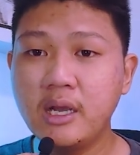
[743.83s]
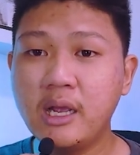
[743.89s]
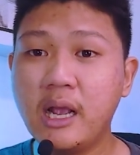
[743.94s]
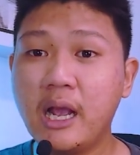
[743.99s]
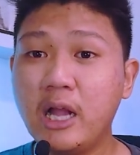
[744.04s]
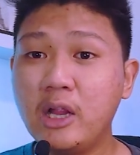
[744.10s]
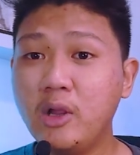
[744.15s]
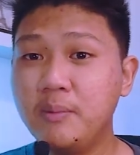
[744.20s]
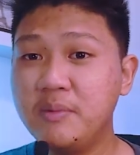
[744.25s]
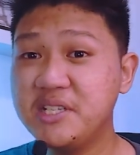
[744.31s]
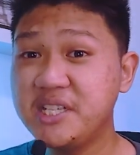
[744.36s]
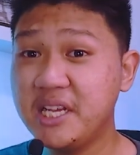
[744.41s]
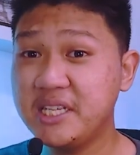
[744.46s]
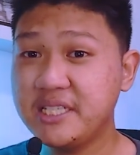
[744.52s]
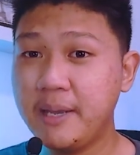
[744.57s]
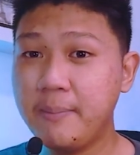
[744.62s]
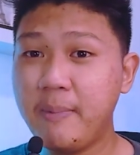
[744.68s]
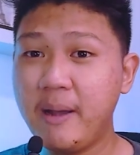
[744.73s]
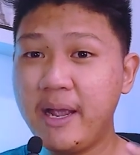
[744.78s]
kalau
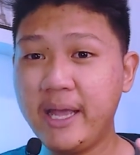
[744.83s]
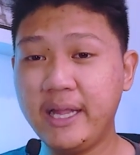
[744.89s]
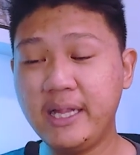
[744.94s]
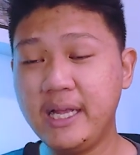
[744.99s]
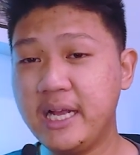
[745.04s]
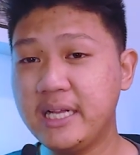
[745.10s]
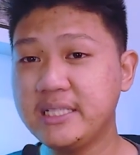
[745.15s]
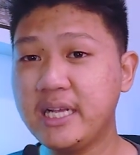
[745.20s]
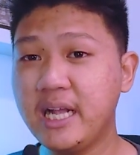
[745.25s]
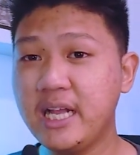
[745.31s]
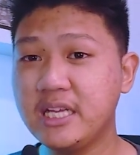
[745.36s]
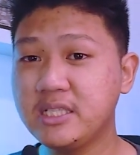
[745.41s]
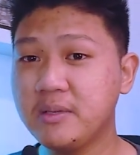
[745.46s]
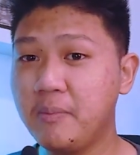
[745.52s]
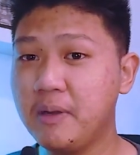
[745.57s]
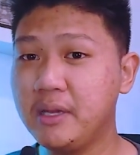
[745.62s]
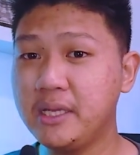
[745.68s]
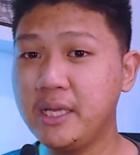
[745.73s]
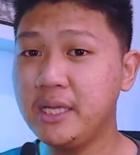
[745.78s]
misalnya saya pakai dengan cara
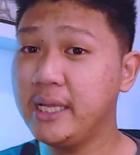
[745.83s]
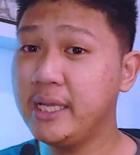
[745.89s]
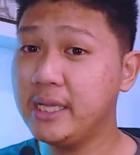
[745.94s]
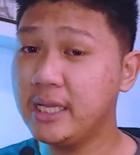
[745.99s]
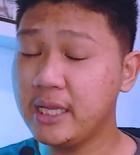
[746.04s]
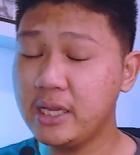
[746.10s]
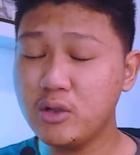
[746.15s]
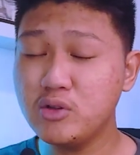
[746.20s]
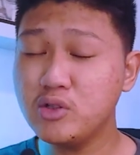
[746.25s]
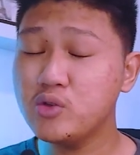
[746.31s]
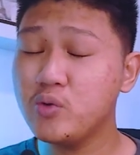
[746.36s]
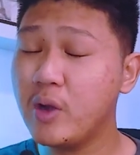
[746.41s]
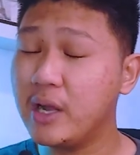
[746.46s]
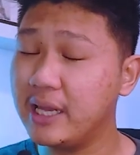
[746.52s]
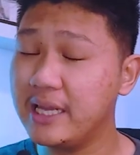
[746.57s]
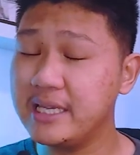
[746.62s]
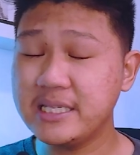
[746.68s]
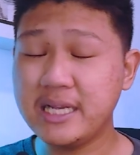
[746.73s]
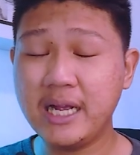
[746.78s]
seperti ini, tentu
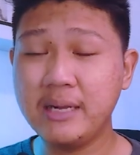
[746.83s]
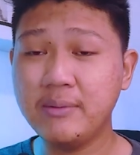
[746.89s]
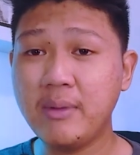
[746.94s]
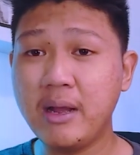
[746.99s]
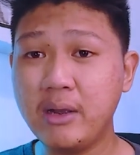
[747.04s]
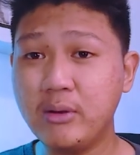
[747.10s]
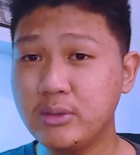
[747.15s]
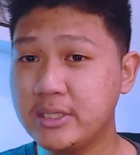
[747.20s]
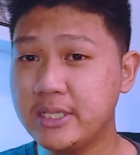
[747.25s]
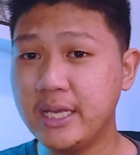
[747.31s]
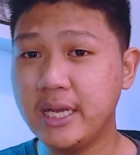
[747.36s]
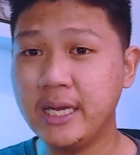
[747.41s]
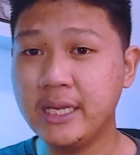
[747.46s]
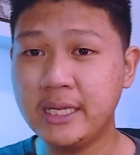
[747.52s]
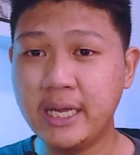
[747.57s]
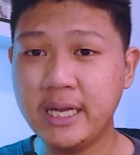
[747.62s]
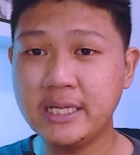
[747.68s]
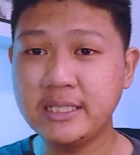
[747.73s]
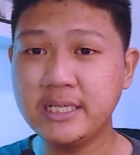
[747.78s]
suaranya sangat bagus ya.
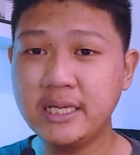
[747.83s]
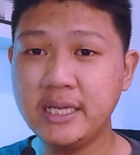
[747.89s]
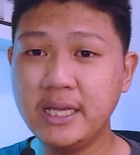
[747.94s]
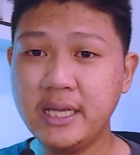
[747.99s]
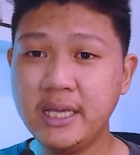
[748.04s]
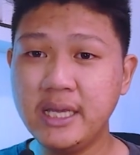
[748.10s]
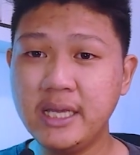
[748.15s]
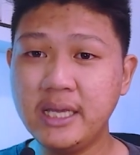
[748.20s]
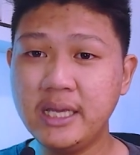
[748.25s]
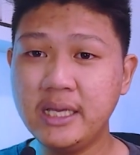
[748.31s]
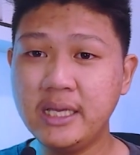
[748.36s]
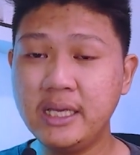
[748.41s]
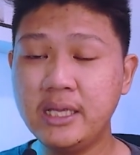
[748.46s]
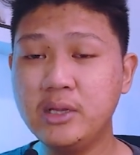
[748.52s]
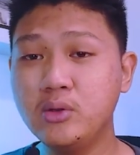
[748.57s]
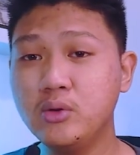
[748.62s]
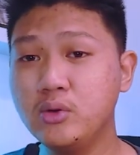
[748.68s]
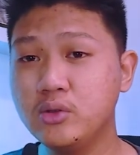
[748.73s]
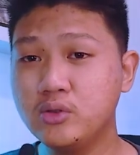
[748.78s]
Nah, jadi eh,
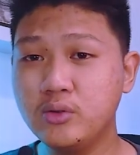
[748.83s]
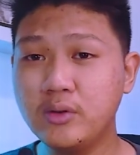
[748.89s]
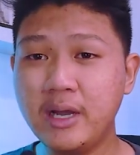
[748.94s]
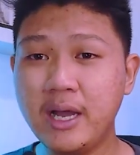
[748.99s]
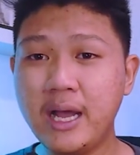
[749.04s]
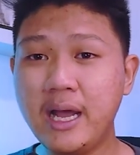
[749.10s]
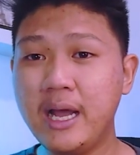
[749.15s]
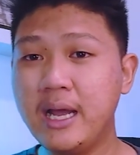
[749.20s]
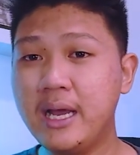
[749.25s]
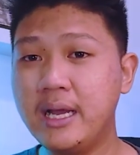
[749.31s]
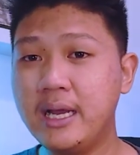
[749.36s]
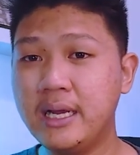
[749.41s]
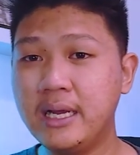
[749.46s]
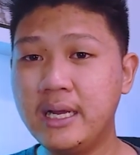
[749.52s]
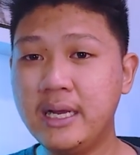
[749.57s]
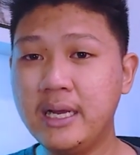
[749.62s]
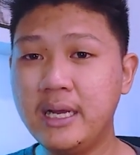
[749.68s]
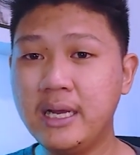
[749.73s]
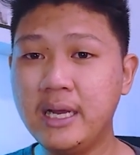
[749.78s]
itu juga
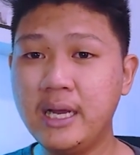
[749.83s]
eh,